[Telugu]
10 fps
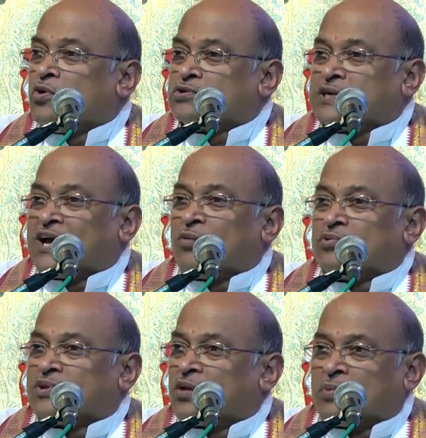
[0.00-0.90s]
వీళ్ళు
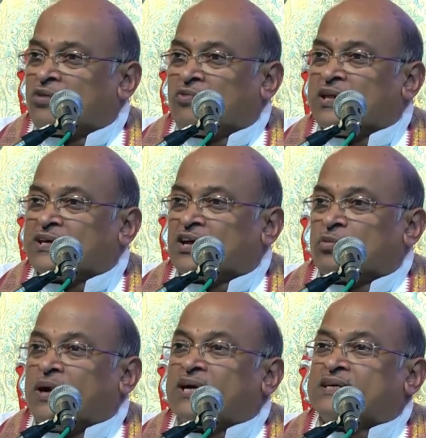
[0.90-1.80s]
చాలామంది మన వేదికలు
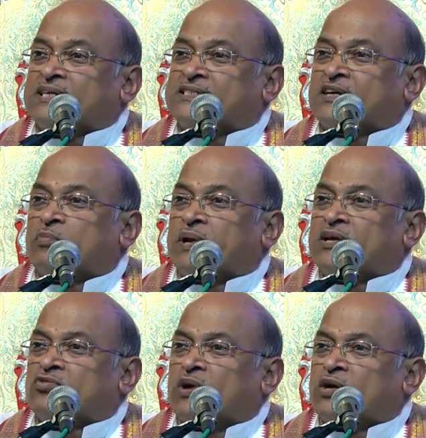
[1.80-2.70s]
మైక్ టెస్టింగ్
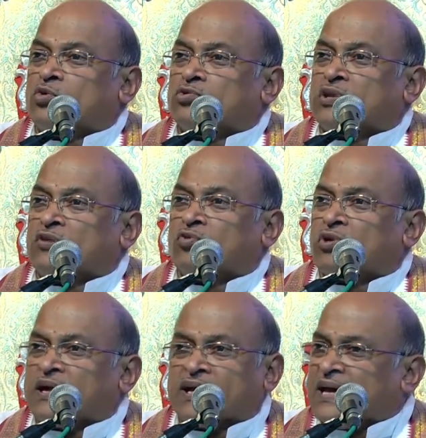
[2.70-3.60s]
ప్లీజ్ వన్ టూ త్రీ
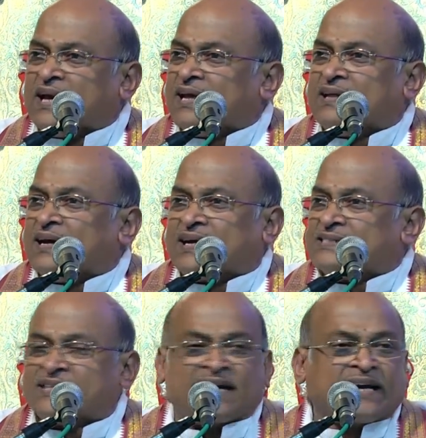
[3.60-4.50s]
ఫోర్ ఇంకేం లేదా
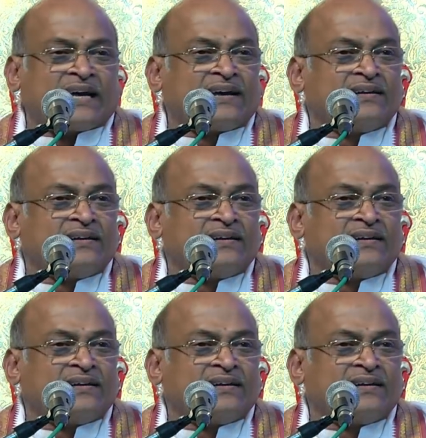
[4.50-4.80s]
టెస్టింగ్కి